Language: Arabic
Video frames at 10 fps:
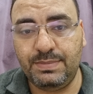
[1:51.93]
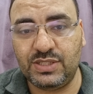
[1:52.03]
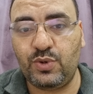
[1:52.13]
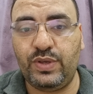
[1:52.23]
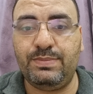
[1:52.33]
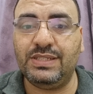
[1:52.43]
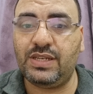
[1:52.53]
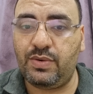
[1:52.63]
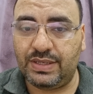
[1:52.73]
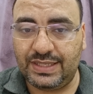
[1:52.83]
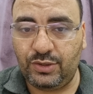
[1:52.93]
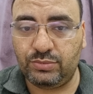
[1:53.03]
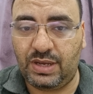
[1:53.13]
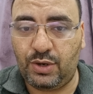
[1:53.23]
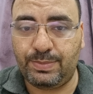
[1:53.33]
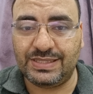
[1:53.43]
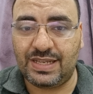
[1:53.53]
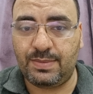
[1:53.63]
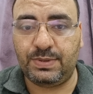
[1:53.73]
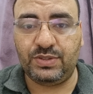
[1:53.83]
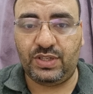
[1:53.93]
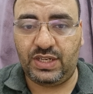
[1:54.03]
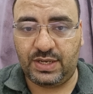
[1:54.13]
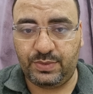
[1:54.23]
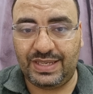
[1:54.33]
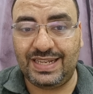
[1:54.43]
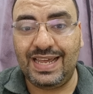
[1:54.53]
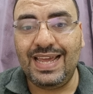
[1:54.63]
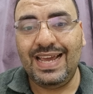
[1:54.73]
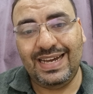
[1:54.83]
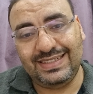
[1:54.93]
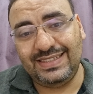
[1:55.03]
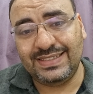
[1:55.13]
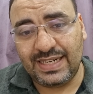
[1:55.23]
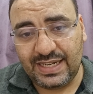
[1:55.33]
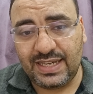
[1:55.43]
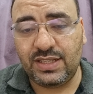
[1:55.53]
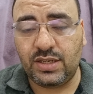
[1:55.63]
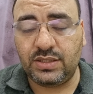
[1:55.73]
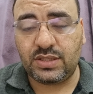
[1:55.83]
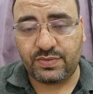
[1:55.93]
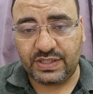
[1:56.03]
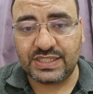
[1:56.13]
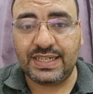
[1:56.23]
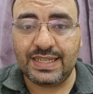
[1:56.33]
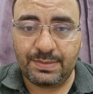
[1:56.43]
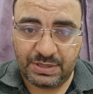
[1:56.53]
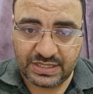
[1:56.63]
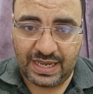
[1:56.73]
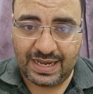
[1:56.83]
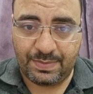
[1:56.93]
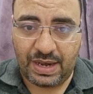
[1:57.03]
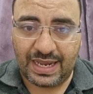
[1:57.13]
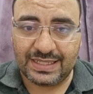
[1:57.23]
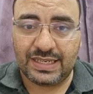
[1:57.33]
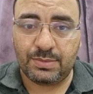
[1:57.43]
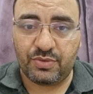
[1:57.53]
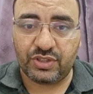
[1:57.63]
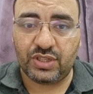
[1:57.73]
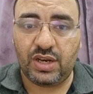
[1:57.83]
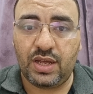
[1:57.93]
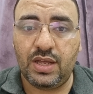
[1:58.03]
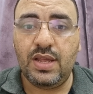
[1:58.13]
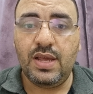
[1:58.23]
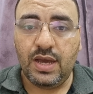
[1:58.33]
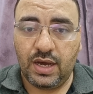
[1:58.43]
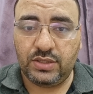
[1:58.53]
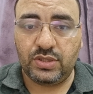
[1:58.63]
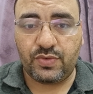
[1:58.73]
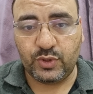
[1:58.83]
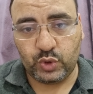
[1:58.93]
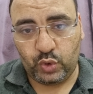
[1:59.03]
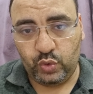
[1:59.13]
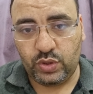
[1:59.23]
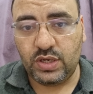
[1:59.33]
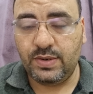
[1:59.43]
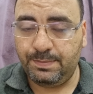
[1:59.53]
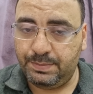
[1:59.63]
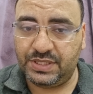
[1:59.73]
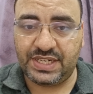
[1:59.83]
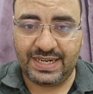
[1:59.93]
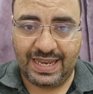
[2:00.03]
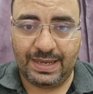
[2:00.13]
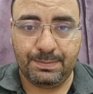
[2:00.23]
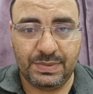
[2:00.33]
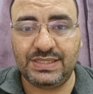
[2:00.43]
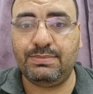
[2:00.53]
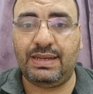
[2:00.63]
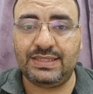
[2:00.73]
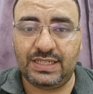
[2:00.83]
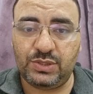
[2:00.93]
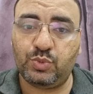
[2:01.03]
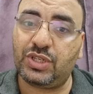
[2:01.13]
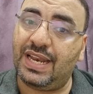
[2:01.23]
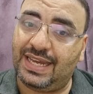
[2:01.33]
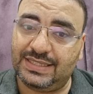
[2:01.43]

مسلوقين مثلا وهتاخد معاهم مثلا البطين او كده هتحس انك اكلت اكتر فعشان كده يمكن دي حاجه من الحاجات اللي بنفضلها اكتر في السحور بشكل عام بس ما عندناش مشكله